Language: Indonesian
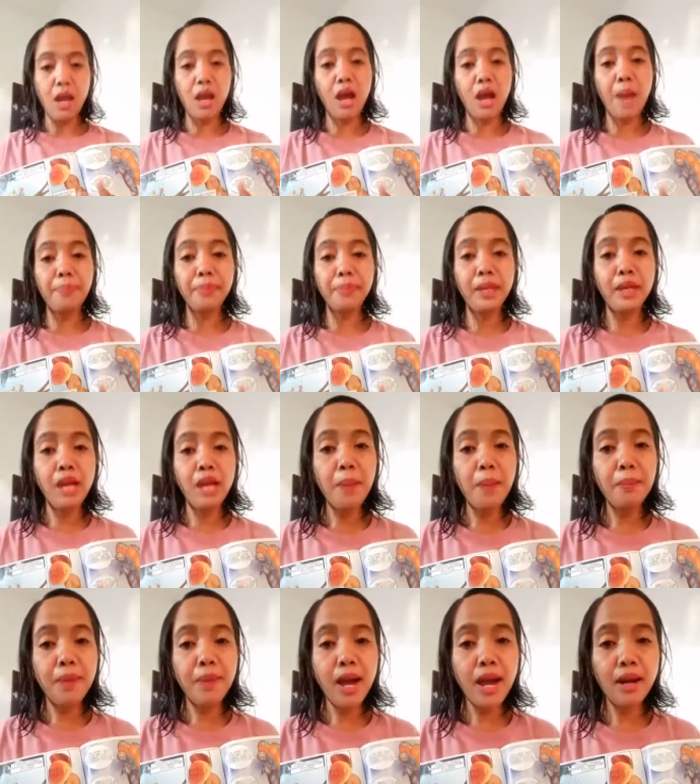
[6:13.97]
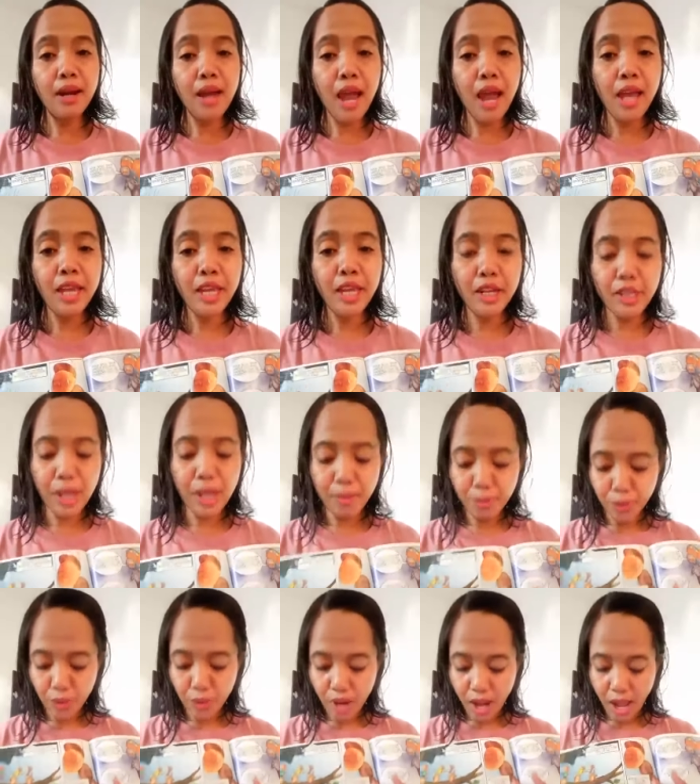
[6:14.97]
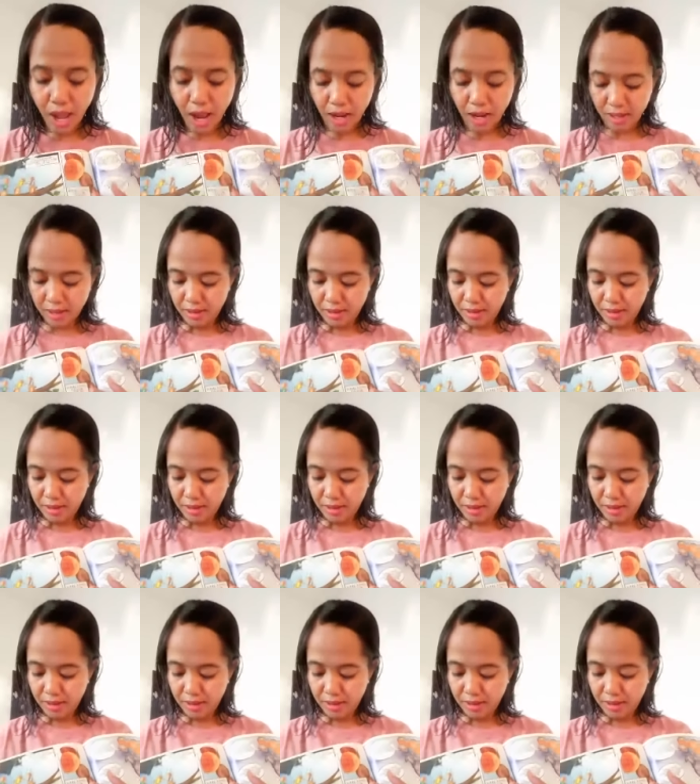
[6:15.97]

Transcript: Kapten Amar akhirnya pulang.